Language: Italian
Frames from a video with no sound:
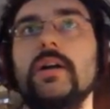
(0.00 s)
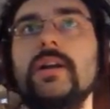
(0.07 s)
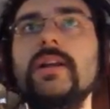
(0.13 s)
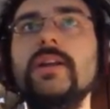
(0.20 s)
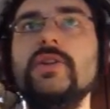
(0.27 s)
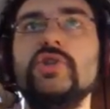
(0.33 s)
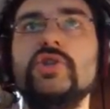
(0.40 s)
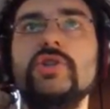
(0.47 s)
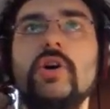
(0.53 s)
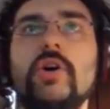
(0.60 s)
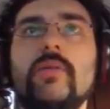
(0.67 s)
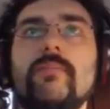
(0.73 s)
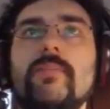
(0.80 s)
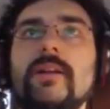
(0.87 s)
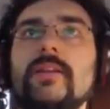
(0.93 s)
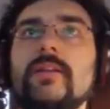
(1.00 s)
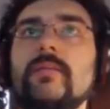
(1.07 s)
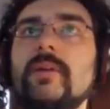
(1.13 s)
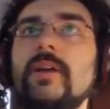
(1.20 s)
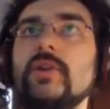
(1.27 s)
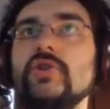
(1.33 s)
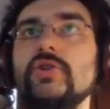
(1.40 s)
Leech Dome Battle
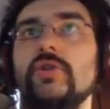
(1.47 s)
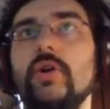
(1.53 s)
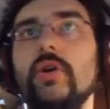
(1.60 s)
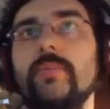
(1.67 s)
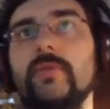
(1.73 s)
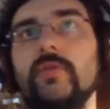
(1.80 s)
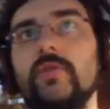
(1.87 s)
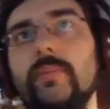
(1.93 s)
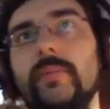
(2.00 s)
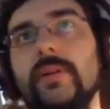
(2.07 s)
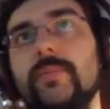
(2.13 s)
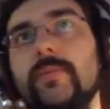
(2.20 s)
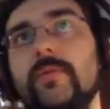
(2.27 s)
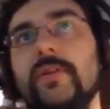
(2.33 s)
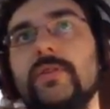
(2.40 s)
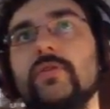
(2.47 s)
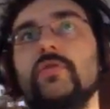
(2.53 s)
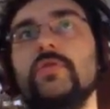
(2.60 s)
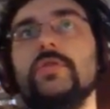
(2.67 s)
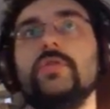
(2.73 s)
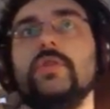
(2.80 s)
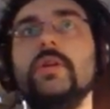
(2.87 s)
Mage non l'ho personalmente provato, ho
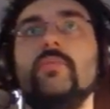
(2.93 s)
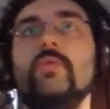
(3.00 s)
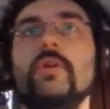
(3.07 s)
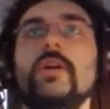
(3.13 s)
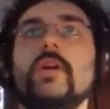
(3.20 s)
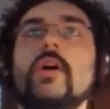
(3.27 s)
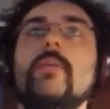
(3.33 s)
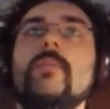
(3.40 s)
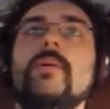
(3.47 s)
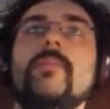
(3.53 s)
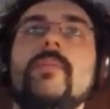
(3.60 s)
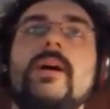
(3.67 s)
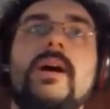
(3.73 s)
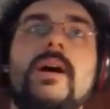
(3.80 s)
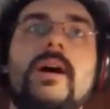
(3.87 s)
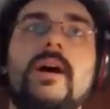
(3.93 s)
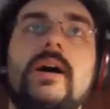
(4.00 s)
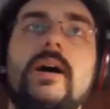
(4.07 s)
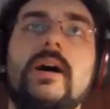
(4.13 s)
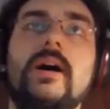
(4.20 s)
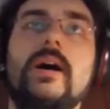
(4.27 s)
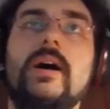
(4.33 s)
sentito delle buone robe
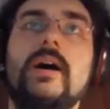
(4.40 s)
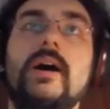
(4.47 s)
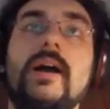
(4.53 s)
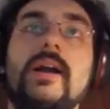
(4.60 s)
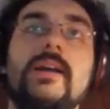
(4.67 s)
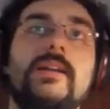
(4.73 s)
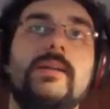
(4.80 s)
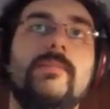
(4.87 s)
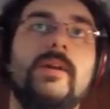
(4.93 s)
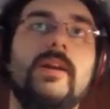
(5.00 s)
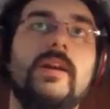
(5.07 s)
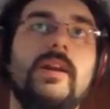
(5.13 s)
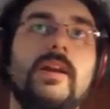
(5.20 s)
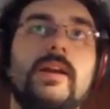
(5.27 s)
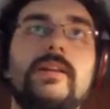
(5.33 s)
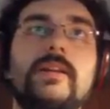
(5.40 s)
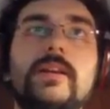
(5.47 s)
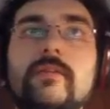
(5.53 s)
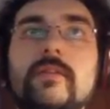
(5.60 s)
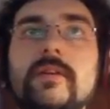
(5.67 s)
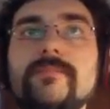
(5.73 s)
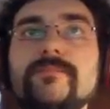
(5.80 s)
ma anche dei pareri
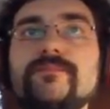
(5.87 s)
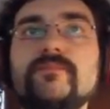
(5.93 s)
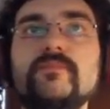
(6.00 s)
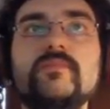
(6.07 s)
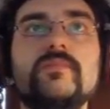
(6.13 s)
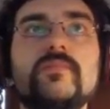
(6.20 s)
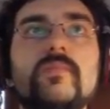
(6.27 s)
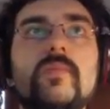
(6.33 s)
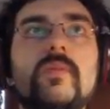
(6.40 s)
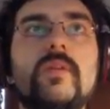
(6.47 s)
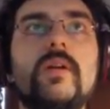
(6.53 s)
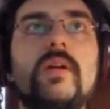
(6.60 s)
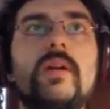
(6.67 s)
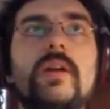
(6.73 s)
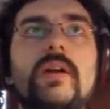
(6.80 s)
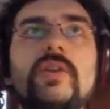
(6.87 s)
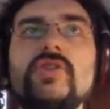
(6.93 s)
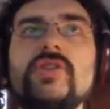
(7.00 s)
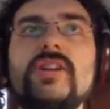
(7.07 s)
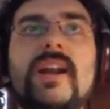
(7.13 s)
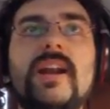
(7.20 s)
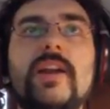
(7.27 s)
negativi. In
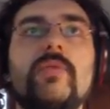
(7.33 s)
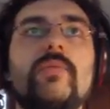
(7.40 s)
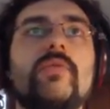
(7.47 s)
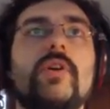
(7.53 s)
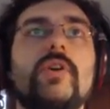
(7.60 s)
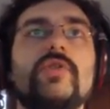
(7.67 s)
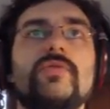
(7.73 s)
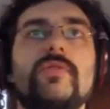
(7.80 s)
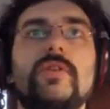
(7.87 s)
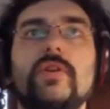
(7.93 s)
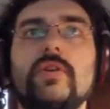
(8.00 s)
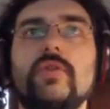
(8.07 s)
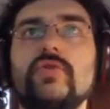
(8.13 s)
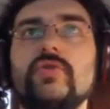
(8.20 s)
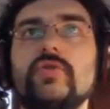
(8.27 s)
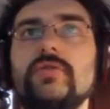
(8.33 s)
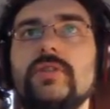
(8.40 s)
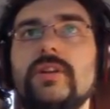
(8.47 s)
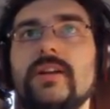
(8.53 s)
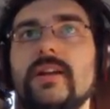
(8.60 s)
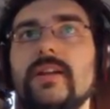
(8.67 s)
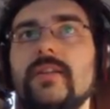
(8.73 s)
generale, comunque, oggi vedo che non ci sono
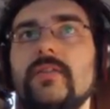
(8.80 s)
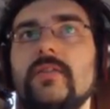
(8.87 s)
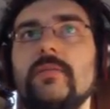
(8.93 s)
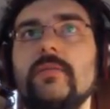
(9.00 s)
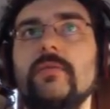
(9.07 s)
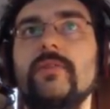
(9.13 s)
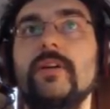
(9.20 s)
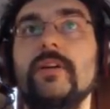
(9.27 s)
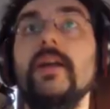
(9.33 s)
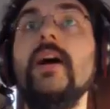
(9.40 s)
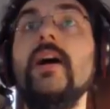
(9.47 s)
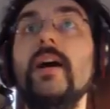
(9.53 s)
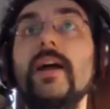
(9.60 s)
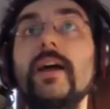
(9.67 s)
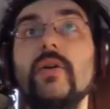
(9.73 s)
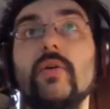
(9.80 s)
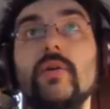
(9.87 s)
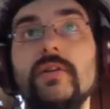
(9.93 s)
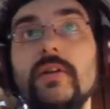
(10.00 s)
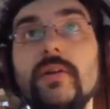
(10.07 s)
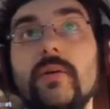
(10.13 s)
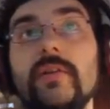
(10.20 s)
delle grandissime offerte. Ah, ecco,
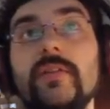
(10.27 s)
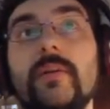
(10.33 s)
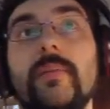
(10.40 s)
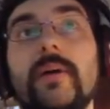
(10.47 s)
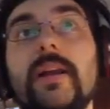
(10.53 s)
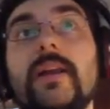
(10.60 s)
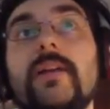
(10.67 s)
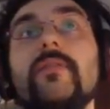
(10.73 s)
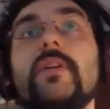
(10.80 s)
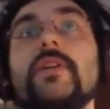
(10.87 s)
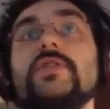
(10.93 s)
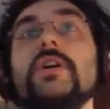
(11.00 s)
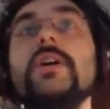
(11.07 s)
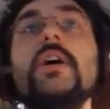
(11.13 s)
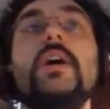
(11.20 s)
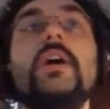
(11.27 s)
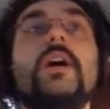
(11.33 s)
questa, questa è bella invece.